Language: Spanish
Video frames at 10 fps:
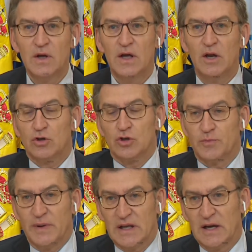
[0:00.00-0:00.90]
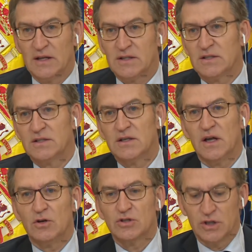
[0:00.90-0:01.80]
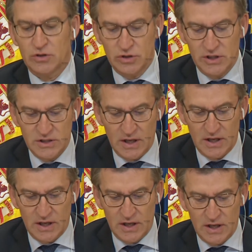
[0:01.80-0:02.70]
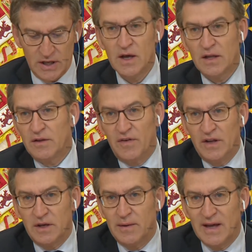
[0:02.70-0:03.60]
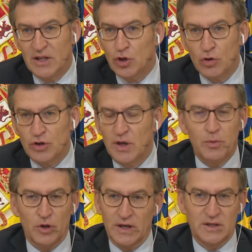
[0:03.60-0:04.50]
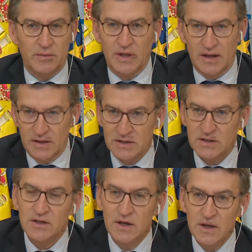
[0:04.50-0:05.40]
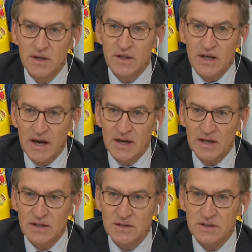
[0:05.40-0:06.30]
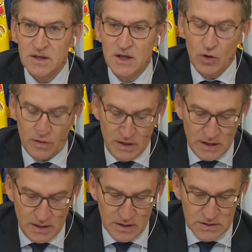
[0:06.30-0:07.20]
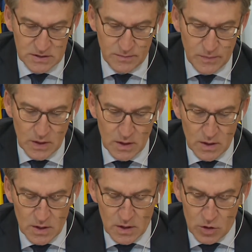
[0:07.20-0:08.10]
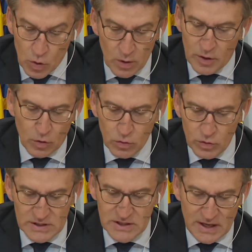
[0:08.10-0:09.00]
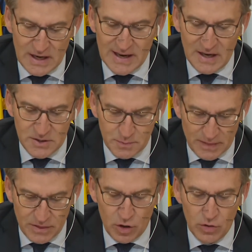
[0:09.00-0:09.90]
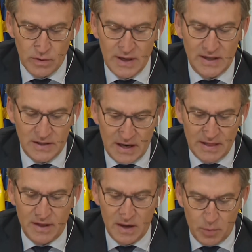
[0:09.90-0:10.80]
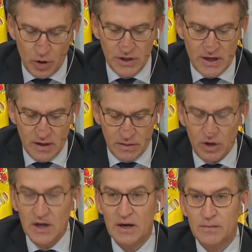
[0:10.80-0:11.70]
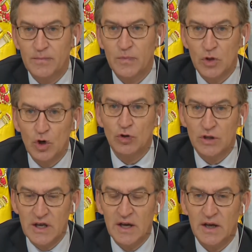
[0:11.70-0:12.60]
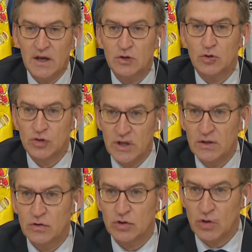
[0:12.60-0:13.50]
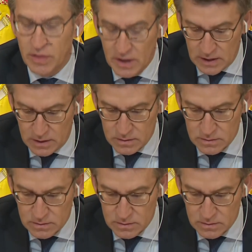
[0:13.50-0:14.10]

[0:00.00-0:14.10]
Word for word: en los hospitales, en los centros de enseñanza, en definitiva, en todo tipo de actividades diarias y ordinarias. No albergo dudas de que la crispación que atenaza la política nacional no tiene sustento social.